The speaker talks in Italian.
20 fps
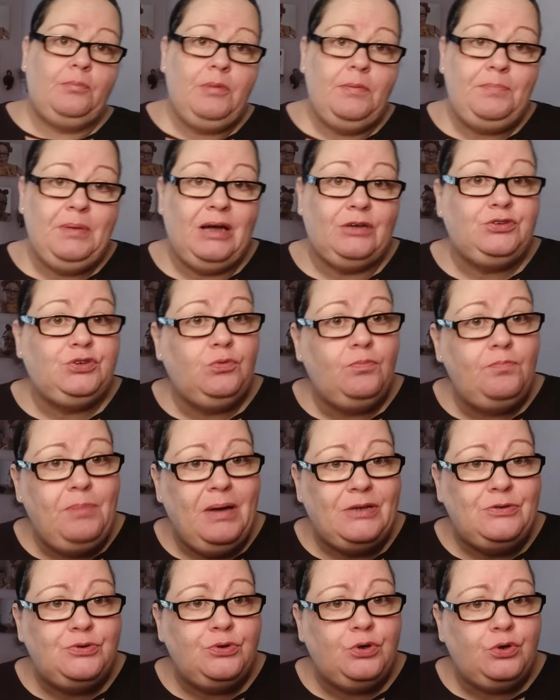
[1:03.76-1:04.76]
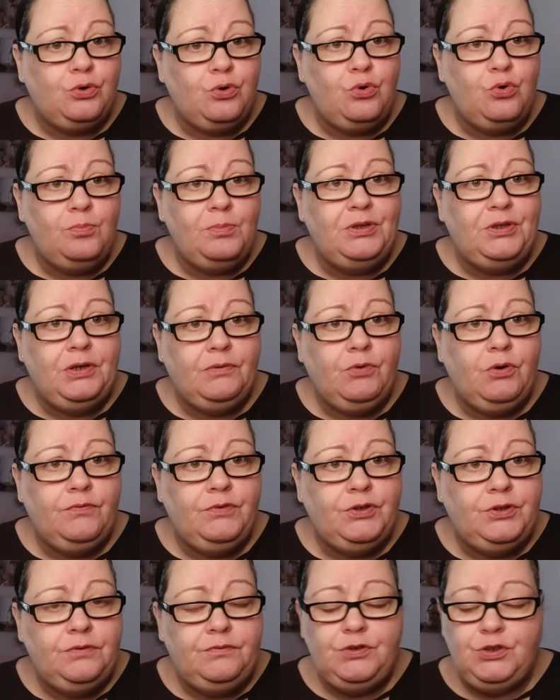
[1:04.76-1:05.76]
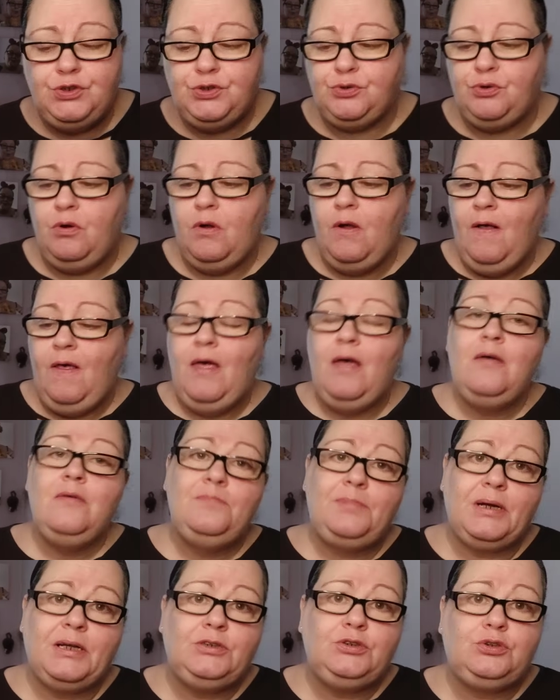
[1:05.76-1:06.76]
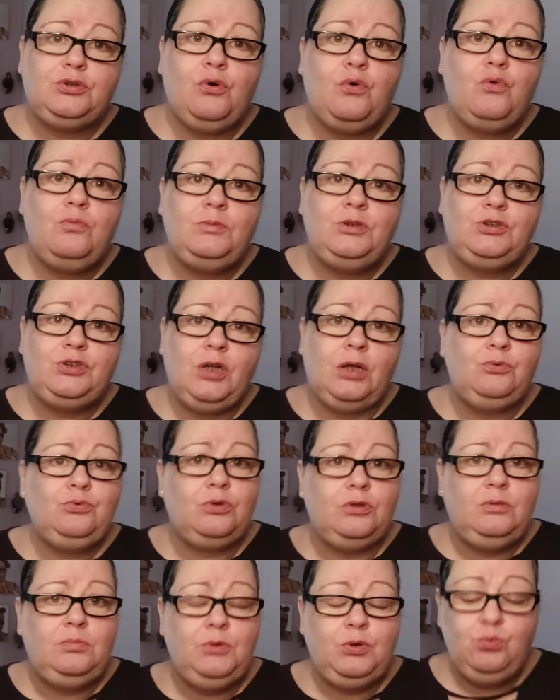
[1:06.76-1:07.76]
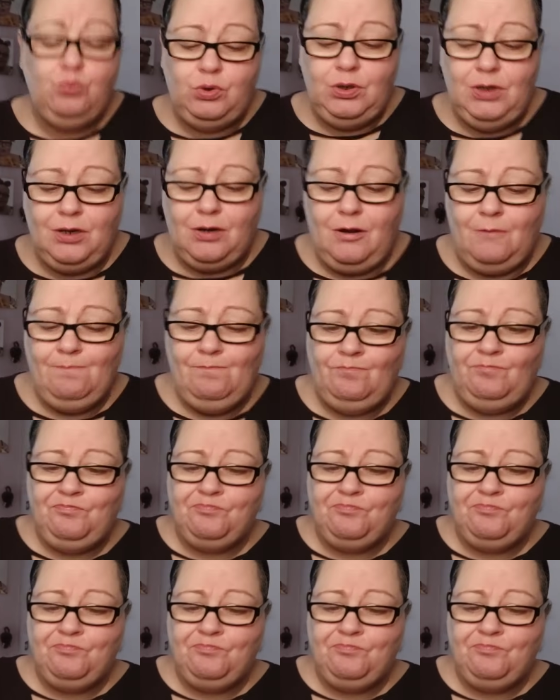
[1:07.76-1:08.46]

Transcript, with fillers: a me piace un pezzo che non lo mettevo avete visto perché sto cominciando a diminuire